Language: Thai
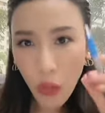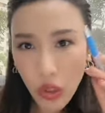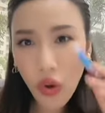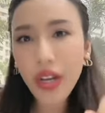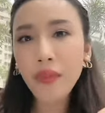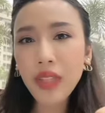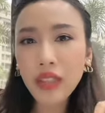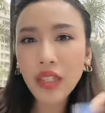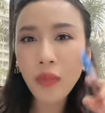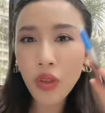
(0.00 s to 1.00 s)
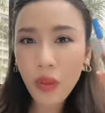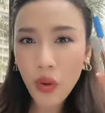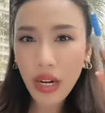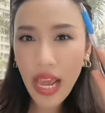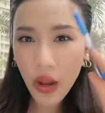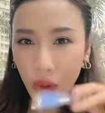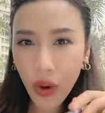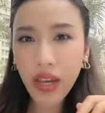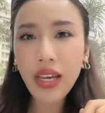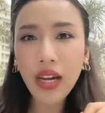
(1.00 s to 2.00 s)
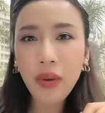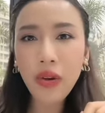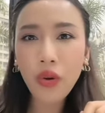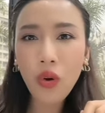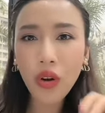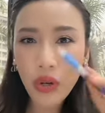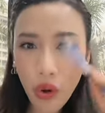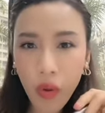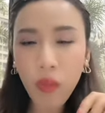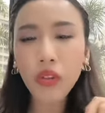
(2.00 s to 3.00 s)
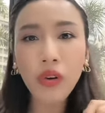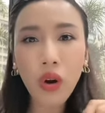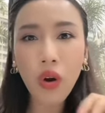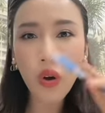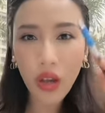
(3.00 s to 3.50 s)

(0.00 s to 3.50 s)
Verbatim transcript: อาวุโสอันดับหนึ่งคือพลตำรวจเอกรอยอิงคาเพโรดรองผบตร